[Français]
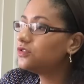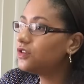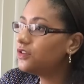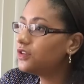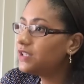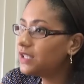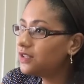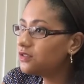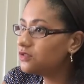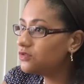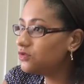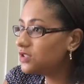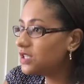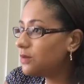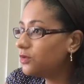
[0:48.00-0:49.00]
Dans le cadre
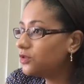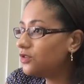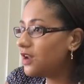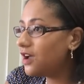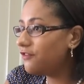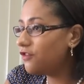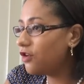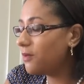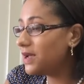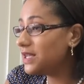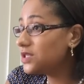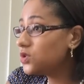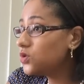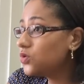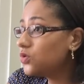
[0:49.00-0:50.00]
notamment de la
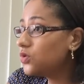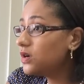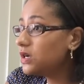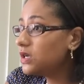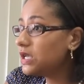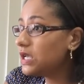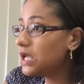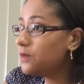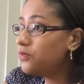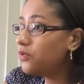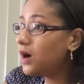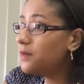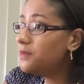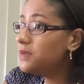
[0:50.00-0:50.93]
formation, elle pourra